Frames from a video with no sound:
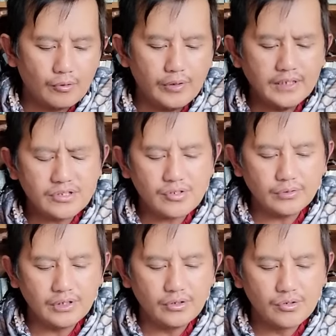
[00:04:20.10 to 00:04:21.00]
Kunati sa
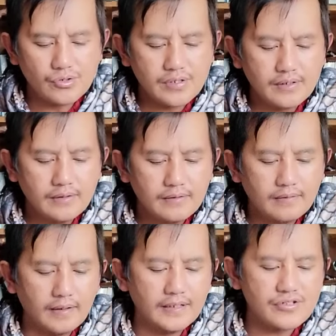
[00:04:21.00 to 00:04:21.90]
Diyos
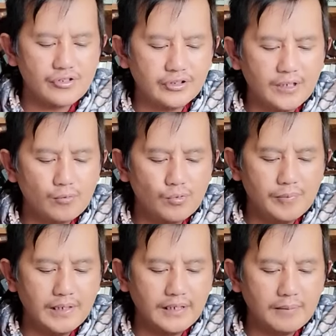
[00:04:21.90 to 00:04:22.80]
And a certain
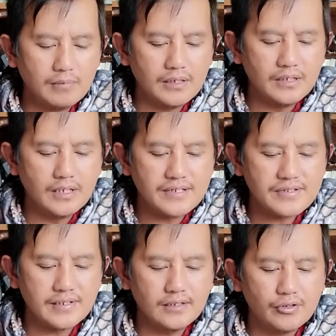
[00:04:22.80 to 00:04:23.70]
woman named Lydia, a
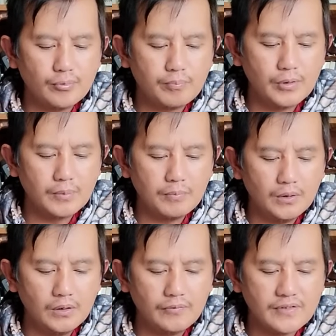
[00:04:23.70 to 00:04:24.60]
seller of
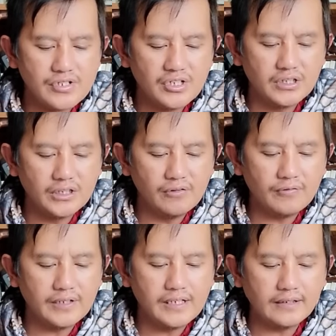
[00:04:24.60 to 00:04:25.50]
purple of the city of
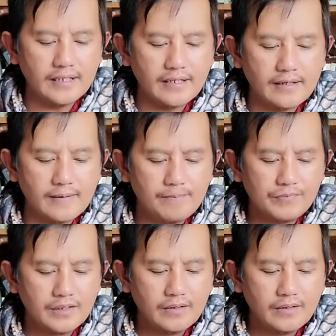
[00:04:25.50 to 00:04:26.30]
Thyatira,